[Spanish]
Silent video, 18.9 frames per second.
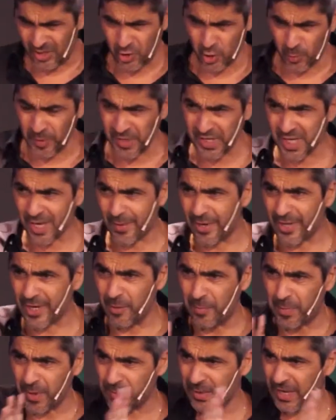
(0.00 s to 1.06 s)
yo pensaba, en
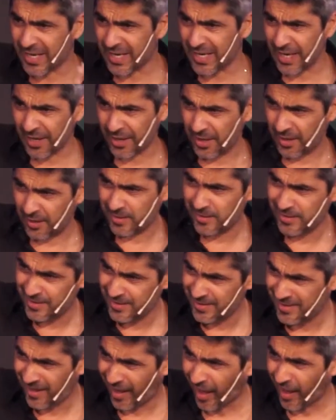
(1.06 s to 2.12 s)
el primer jardín,
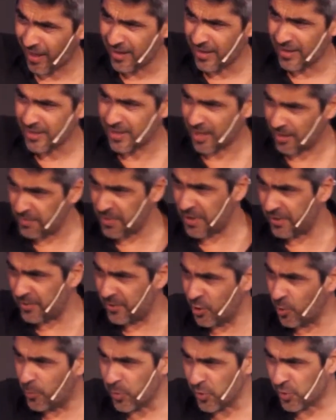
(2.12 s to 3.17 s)
también
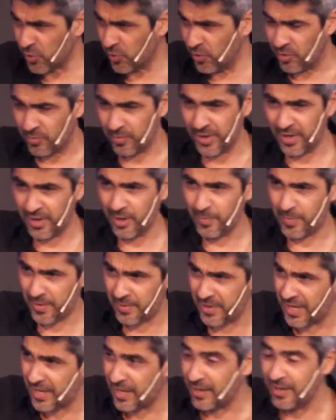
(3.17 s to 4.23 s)
Dios puso un hombre, el
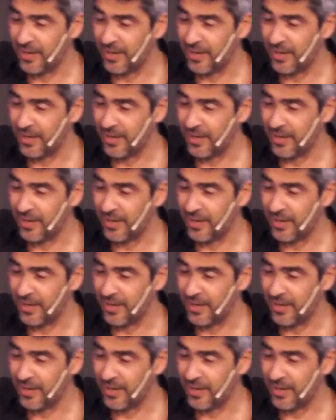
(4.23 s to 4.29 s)
primer